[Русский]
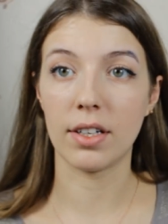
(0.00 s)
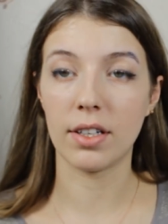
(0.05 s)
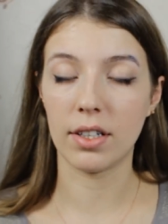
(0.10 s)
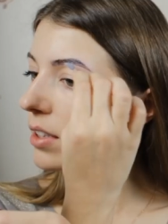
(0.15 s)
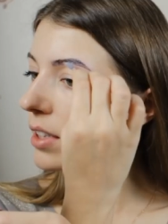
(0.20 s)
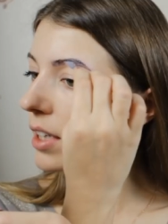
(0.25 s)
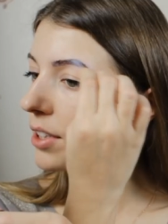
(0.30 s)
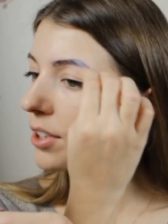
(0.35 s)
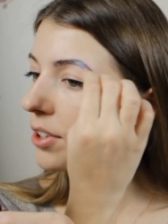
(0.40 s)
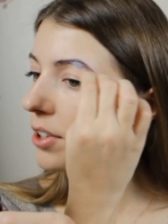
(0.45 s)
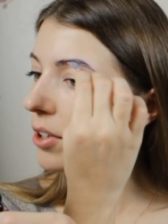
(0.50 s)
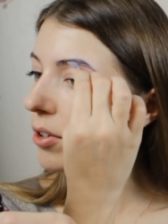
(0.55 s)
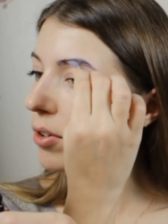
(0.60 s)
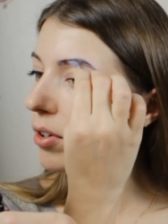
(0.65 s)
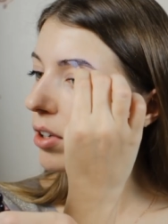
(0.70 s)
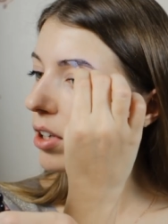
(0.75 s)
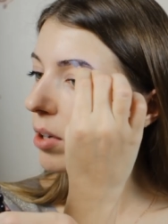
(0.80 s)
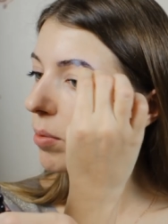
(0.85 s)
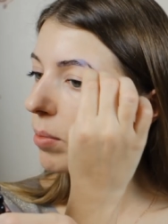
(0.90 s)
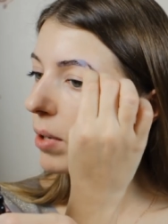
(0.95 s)
Кстати,
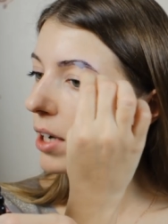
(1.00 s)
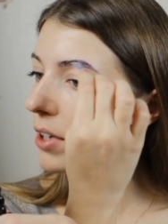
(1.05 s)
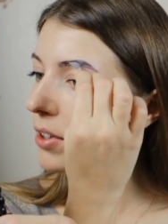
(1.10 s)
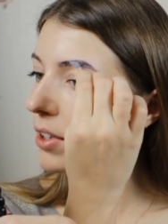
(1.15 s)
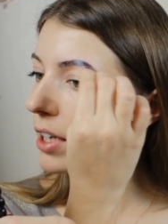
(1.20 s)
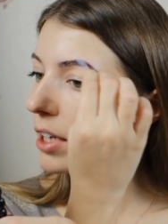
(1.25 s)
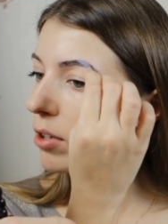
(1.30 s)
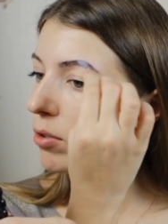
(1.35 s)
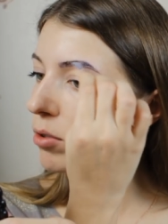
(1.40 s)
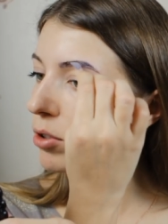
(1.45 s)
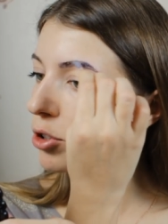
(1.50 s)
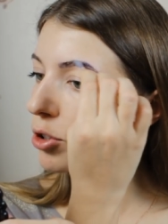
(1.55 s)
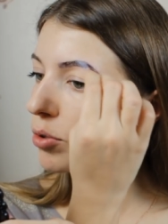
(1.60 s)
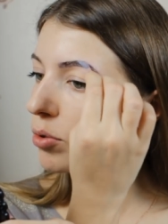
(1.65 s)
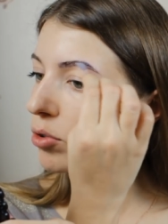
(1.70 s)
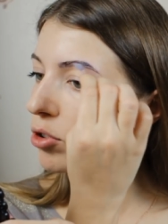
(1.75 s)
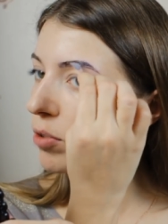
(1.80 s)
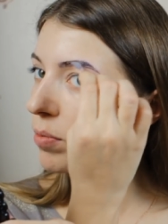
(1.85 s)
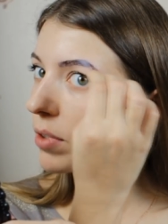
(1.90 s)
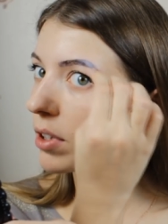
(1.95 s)
такой лопаткой
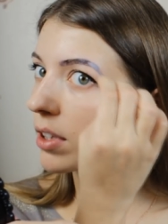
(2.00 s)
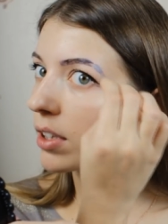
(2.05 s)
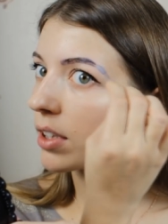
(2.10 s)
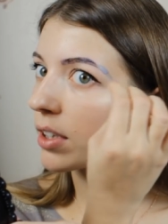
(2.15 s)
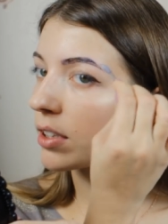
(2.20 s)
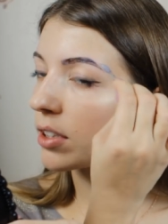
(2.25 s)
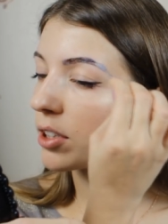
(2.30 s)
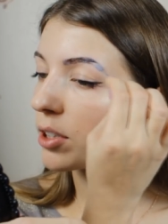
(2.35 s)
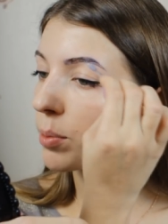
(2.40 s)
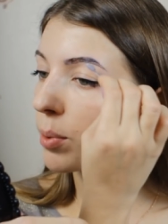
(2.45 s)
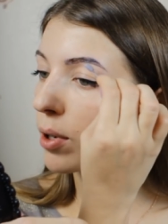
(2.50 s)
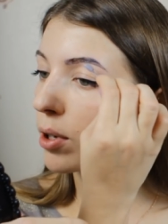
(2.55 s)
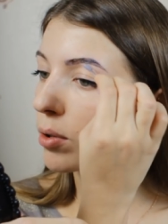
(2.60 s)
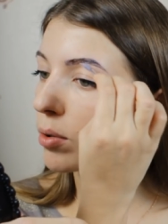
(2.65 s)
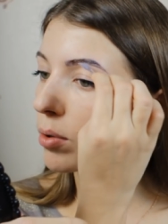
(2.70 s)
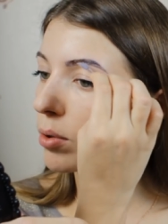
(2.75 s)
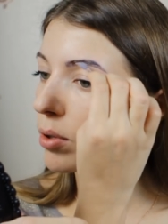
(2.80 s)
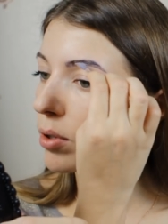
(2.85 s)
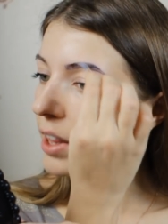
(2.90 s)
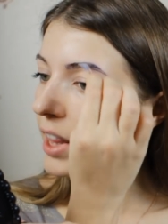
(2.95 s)
очень удобно наносить
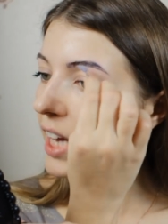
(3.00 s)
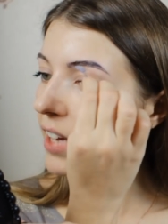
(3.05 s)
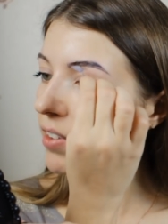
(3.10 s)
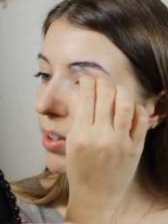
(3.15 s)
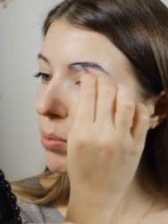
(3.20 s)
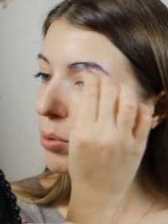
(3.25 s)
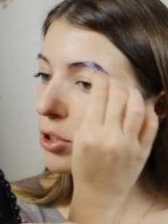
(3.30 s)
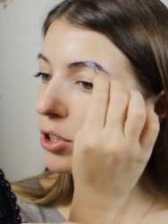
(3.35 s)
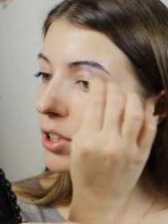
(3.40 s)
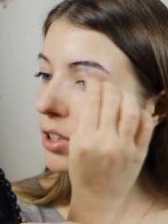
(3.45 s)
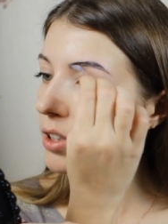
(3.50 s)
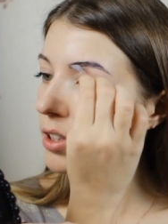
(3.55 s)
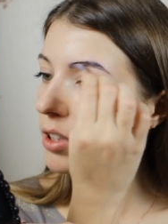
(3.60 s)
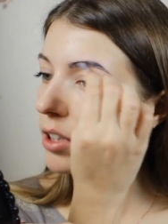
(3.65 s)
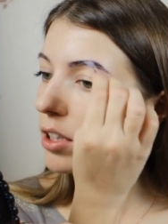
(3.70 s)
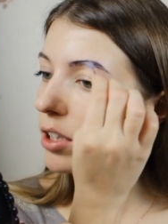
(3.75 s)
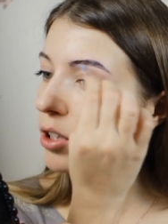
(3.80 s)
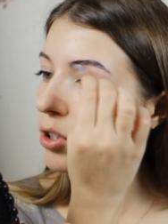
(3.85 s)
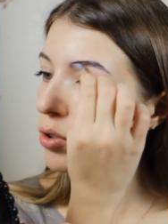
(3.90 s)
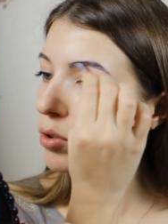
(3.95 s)
продукт. Да и вообще,
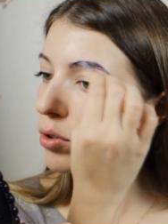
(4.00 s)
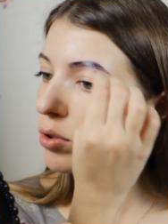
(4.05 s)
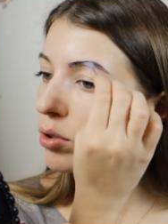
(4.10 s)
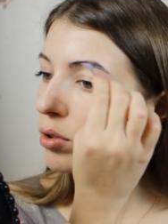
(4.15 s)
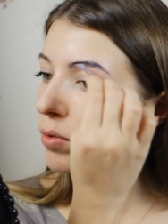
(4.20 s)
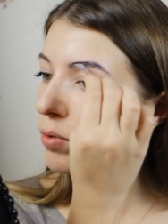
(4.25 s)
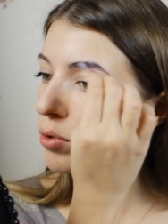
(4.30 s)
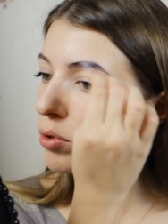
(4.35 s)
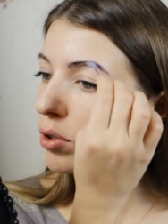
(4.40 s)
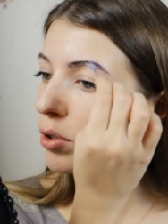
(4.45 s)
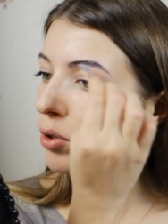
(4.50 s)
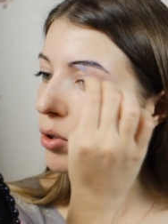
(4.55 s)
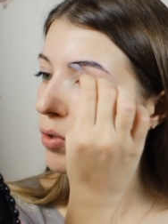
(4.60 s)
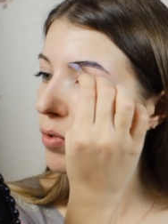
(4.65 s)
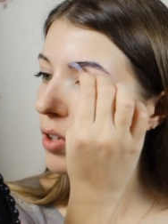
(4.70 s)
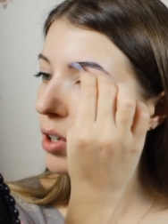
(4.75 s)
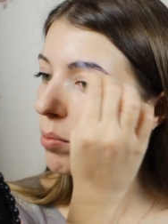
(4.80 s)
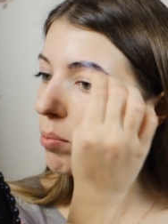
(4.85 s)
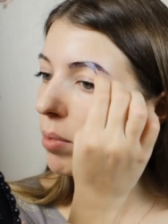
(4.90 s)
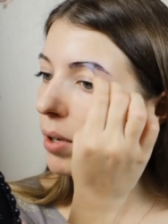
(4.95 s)
хорошо, что все идет
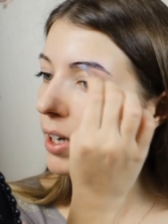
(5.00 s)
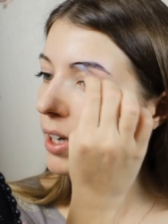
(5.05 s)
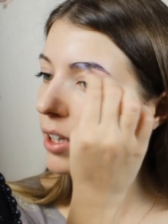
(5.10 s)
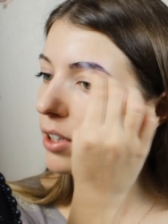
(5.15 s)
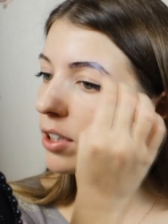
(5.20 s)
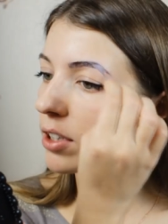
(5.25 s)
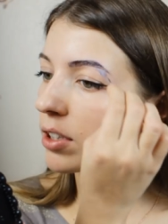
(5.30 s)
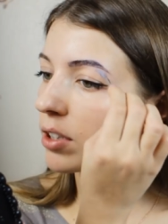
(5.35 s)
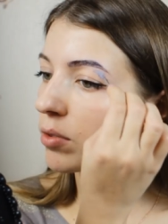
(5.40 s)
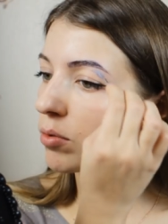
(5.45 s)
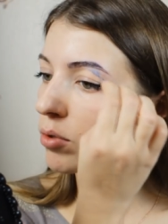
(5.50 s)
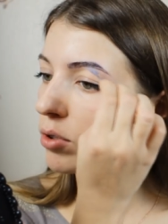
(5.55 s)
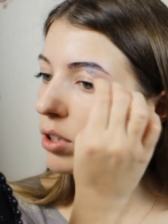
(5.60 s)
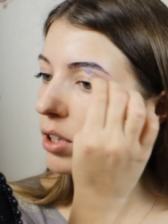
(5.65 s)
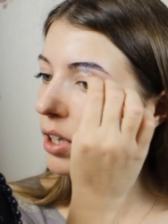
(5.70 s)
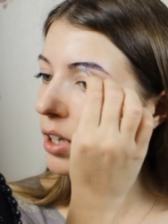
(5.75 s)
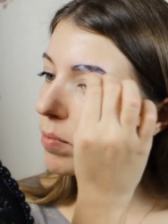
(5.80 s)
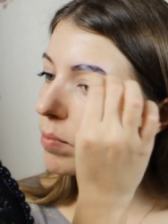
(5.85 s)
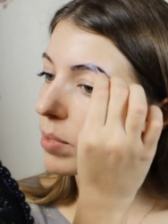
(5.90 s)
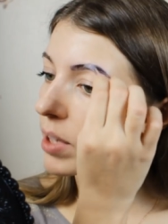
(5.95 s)
в комплекте, не
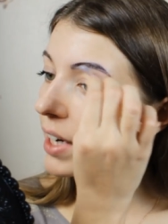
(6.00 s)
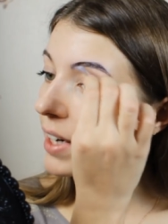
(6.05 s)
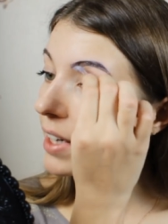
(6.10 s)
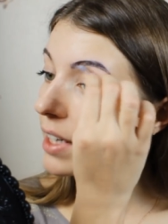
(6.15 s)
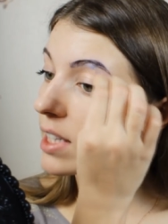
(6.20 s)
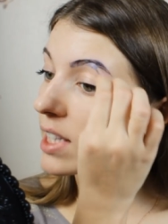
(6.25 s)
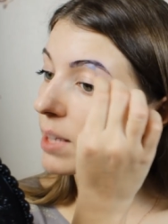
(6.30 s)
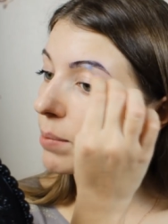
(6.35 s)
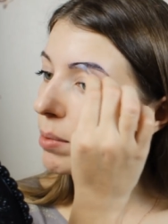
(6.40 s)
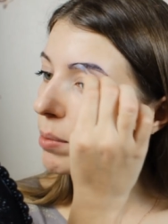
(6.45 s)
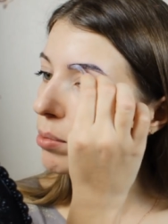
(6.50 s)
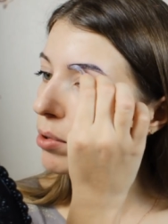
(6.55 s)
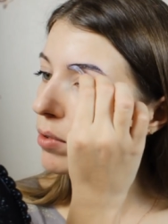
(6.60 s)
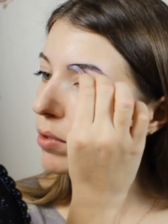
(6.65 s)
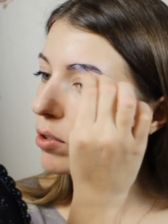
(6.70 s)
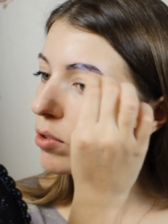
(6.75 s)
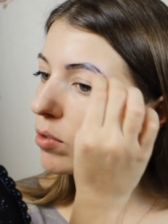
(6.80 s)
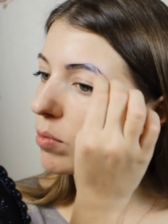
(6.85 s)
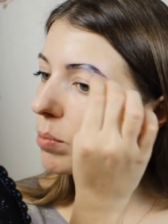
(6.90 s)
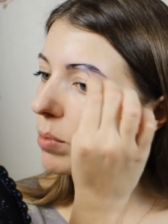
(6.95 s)
нужно париться по
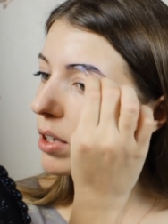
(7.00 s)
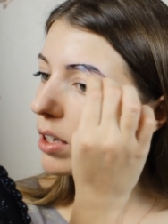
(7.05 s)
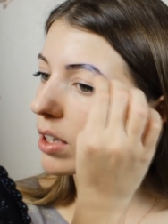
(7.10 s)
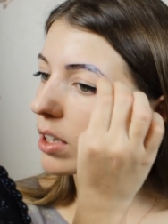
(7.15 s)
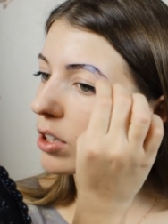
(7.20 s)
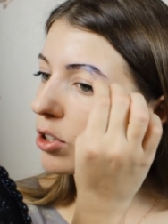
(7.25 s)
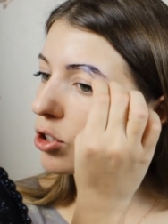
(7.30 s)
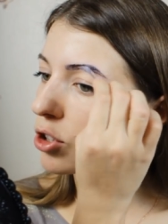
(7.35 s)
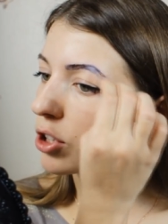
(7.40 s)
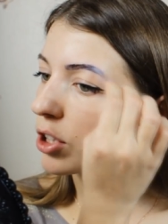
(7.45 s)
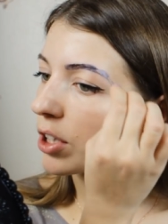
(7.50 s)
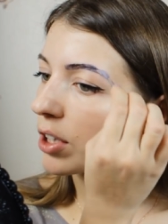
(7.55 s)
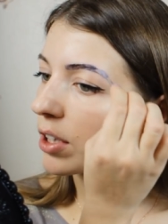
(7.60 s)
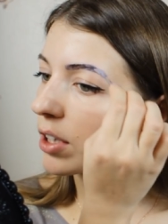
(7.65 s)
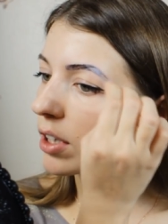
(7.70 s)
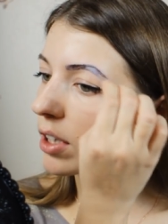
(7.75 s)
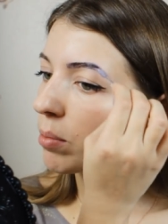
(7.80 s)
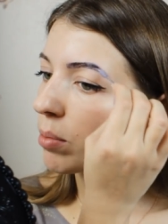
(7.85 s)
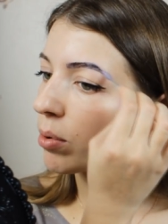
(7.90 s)
поводу мелочей.